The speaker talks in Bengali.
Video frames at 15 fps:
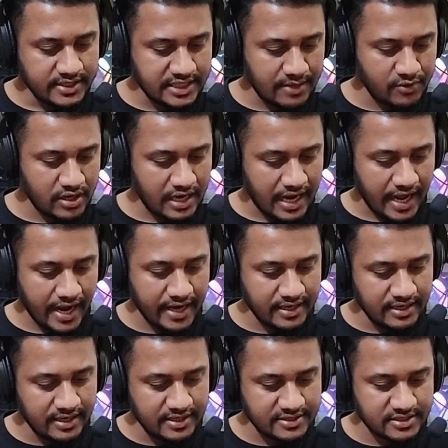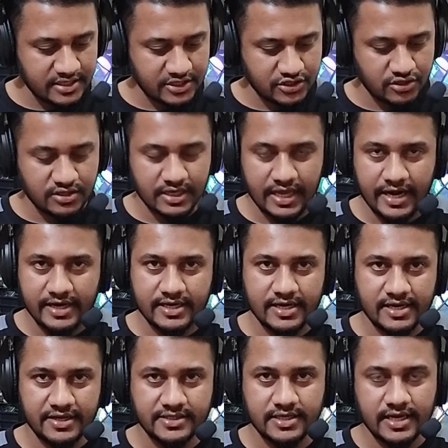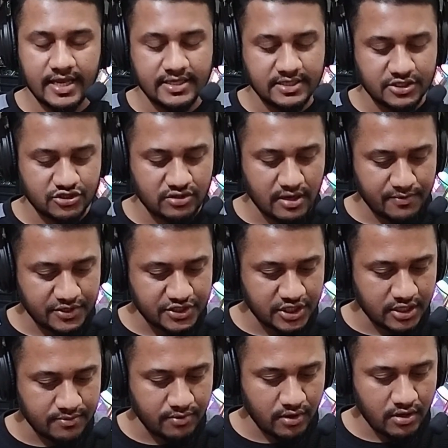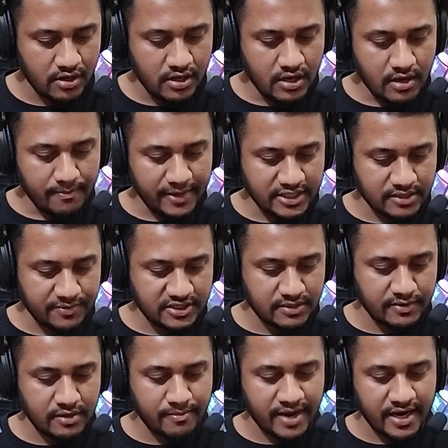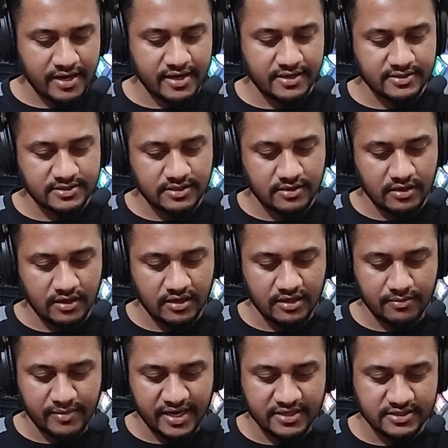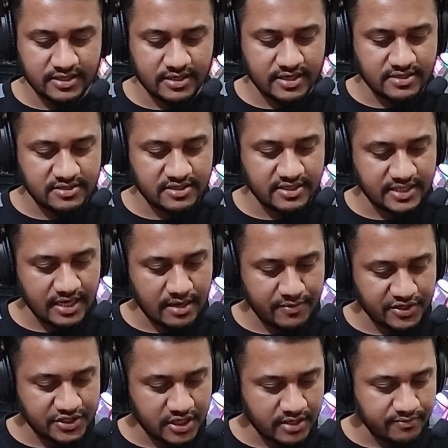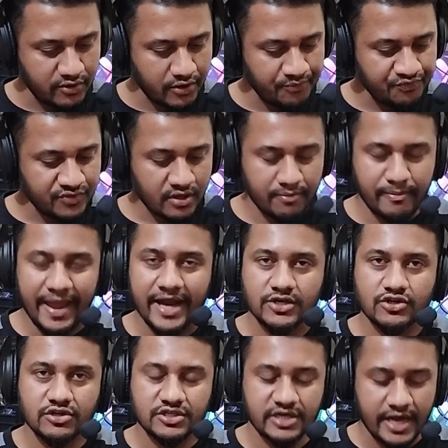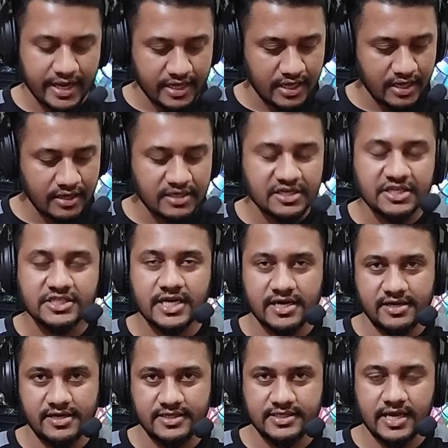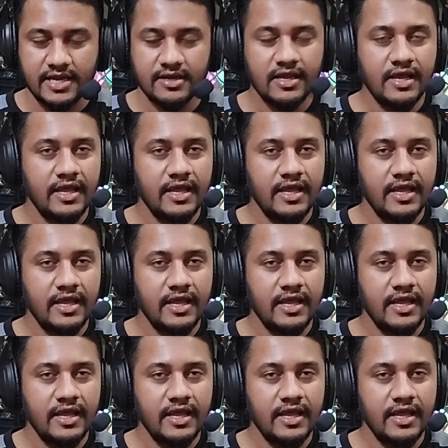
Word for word: যেমন লাইন ইলাস্ট্রেশন ক্যারেক্টার ডিজাইন এই জিনিসগুলো আমরা শিখবো পাশাপাশি আমরা মার্টেন্স মার্চেন্ডাইজ ডিজাইন আমরা শিখবো ভ্যাক্টর ট্র্যাকিং টি শার্ট ডিজাইন